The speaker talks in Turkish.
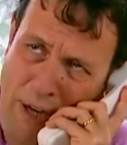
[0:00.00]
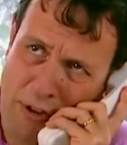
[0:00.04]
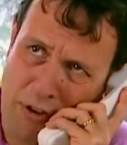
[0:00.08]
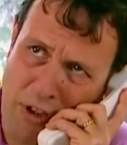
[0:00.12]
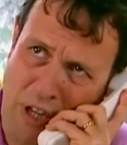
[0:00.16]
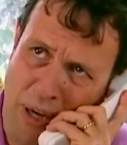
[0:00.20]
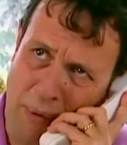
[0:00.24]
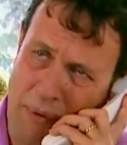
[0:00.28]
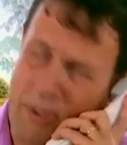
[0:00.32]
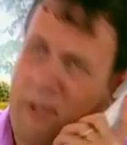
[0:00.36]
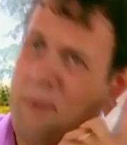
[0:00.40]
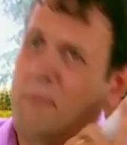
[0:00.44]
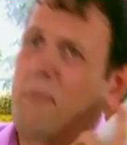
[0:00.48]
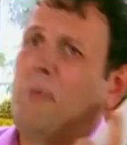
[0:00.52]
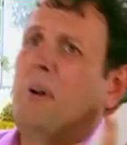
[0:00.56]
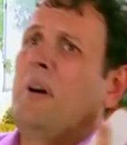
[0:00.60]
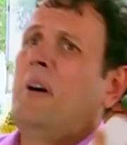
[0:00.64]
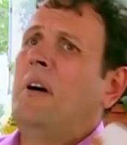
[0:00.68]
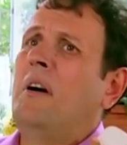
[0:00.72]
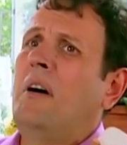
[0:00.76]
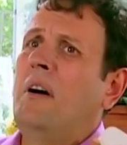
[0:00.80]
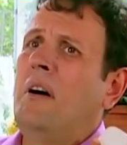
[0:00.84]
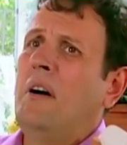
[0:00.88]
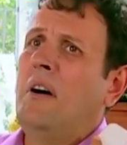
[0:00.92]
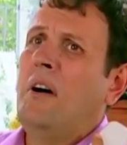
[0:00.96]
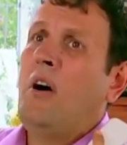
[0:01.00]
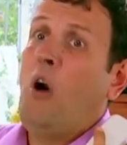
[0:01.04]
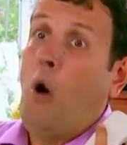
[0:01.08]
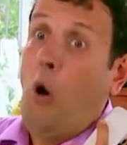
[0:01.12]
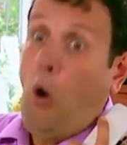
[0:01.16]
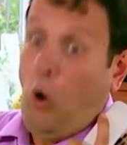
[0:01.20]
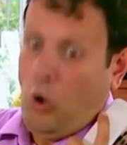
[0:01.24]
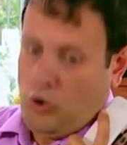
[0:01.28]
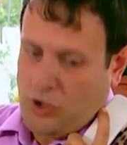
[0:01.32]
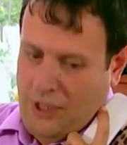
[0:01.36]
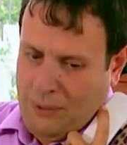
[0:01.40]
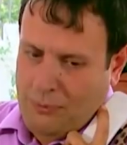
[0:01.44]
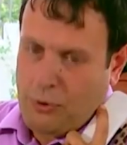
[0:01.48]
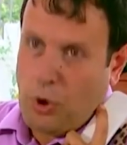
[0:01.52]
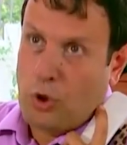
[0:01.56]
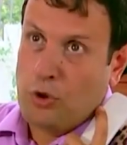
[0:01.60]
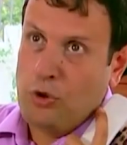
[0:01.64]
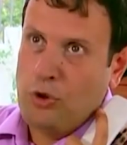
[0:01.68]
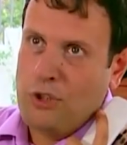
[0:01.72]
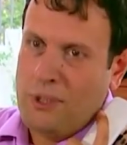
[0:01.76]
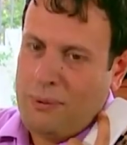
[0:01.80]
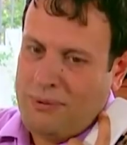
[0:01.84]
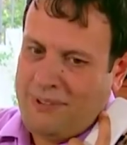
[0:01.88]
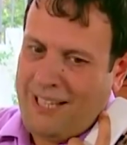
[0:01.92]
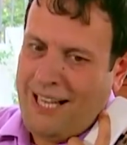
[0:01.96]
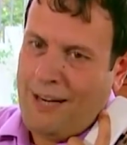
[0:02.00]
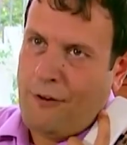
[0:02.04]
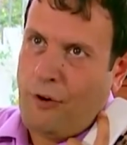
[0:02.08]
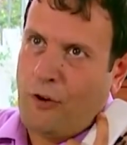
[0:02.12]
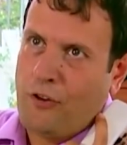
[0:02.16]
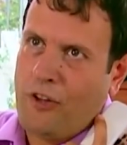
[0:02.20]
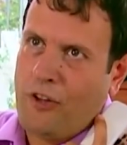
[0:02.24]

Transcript: Pardon amirim. Hocam gördüğün gibi